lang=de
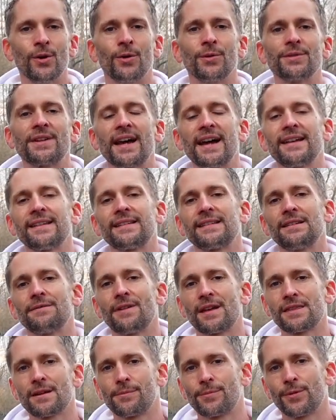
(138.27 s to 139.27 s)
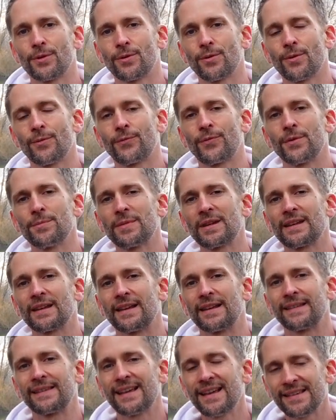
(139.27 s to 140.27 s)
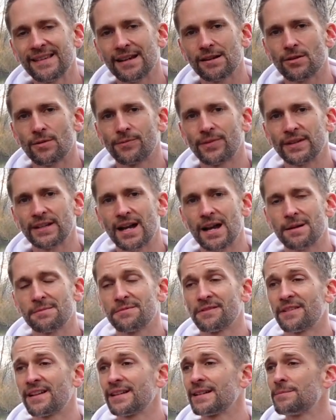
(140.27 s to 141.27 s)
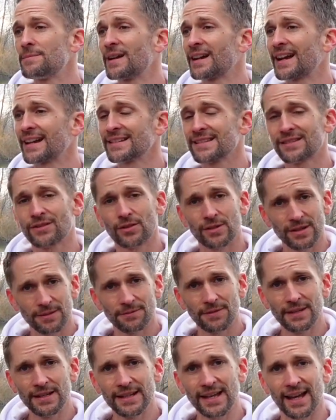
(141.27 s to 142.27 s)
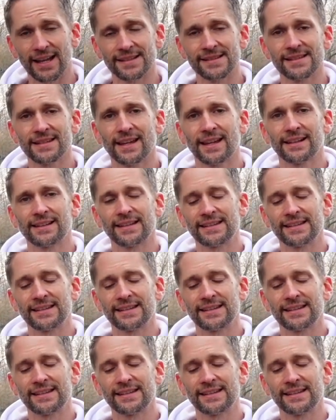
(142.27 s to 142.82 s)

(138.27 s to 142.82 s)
Und da ist die Wetter Pro für mich sehr, sehr komfortabel, weil die mir ganz toll die Winde anzeigt.